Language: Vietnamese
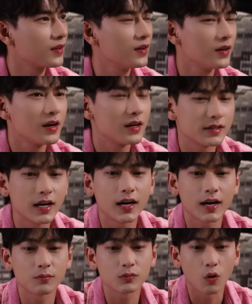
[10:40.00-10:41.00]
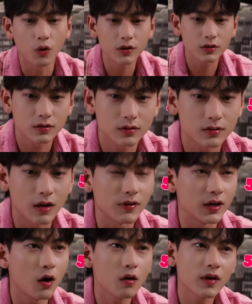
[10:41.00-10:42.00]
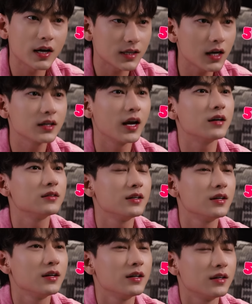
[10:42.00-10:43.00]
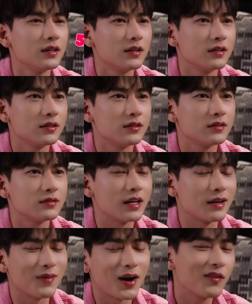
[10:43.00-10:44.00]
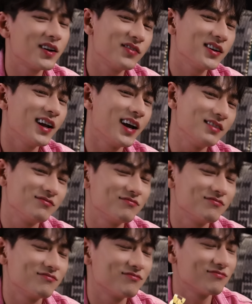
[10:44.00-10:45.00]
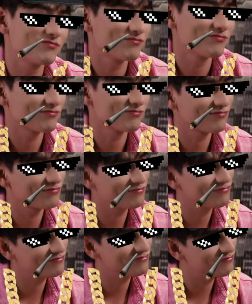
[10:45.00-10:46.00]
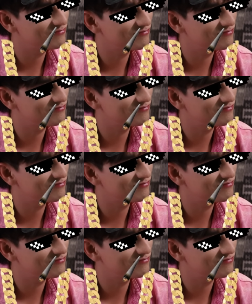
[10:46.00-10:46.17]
tỷ? Trẻ là năm tuổi. Tại vì đối với Isaac nha, tiền bạc thôi là vấn đề. Tiền bạc thôi là vấn đề.